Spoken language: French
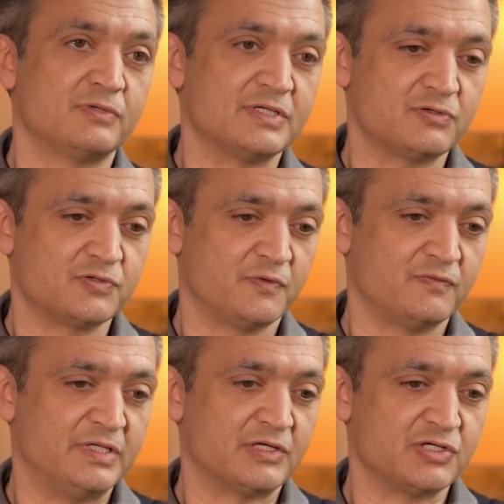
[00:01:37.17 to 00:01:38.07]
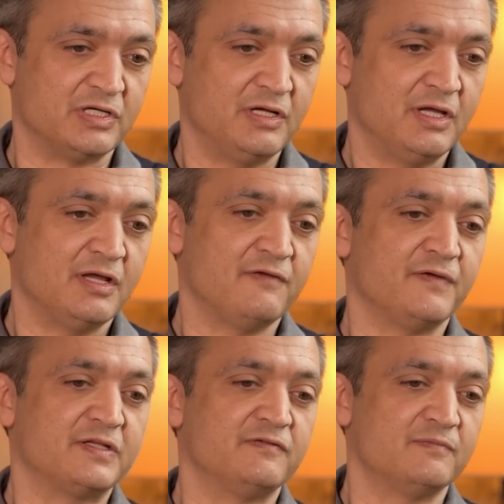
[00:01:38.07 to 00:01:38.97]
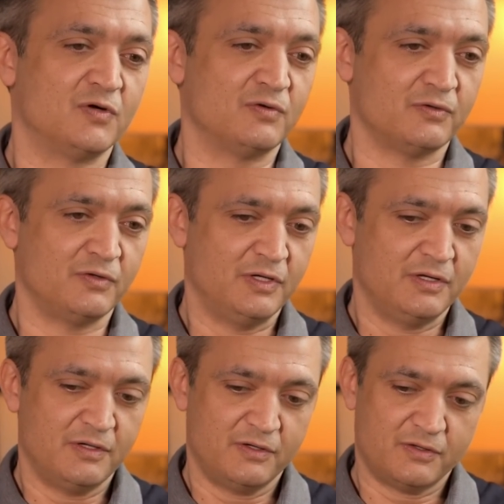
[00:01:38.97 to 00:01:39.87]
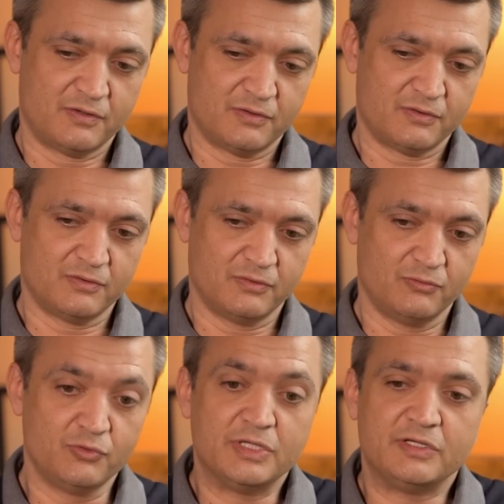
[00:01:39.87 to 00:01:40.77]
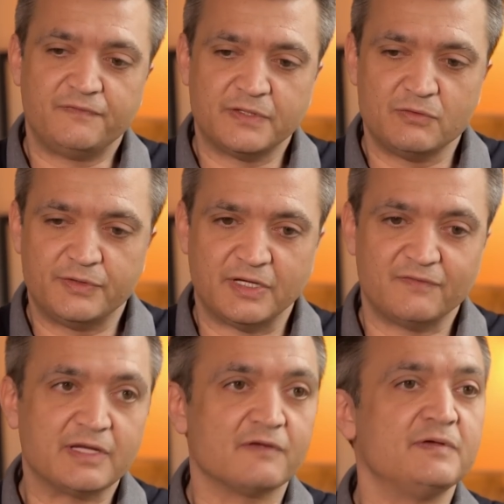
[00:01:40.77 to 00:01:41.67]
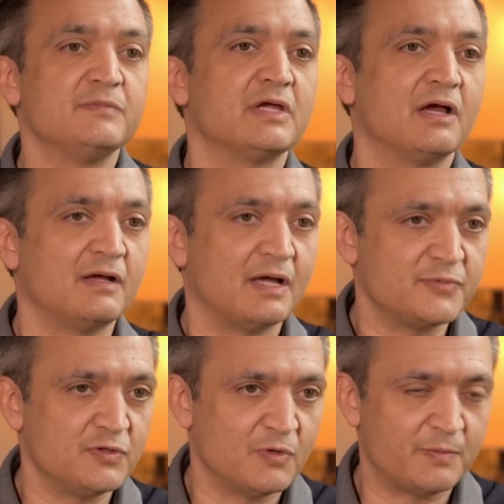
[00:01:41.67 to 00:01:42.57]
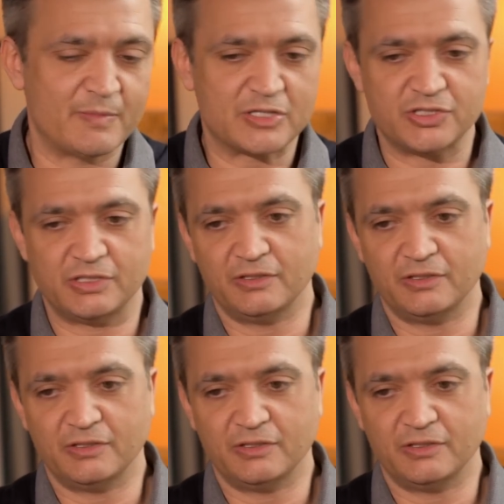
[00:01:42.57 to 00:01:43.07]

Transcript: Qu'est-ce que je peux vous dire J'ai effectivement euh, euh, eu des difficultés avec un film qui a absolument pas marché.